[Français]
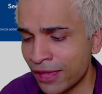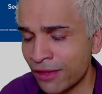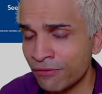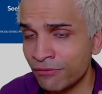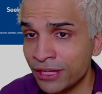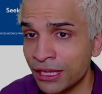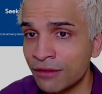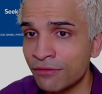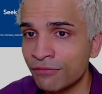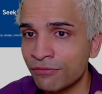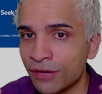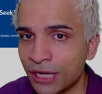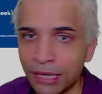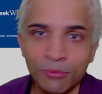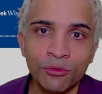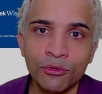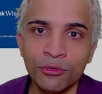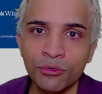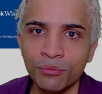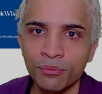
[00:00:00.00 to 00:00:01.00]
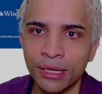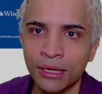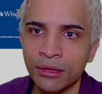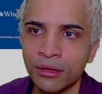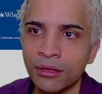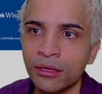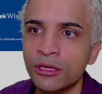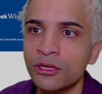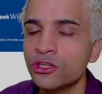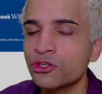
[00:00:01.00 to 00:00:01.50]
vient vraiment
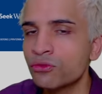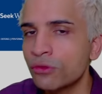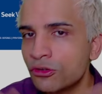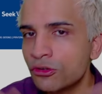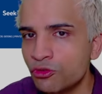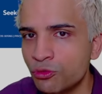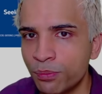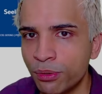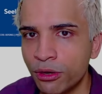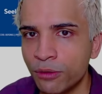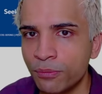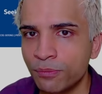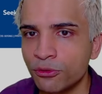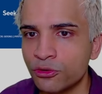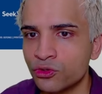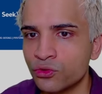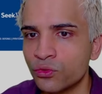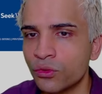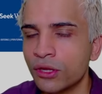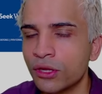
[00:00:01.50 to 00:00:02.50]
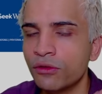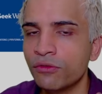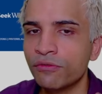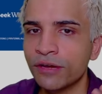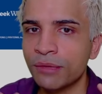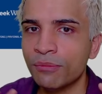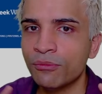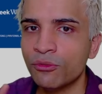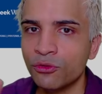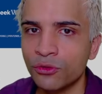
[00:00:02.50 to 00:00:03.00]
ben, soit du peuple, soit de
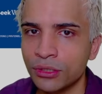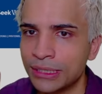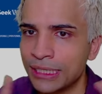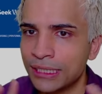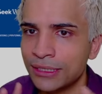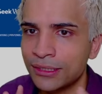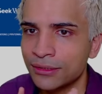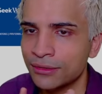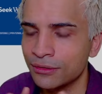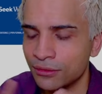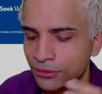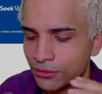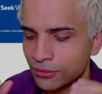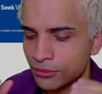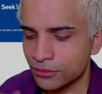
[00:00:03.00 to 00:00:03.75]
vraiment des, euh,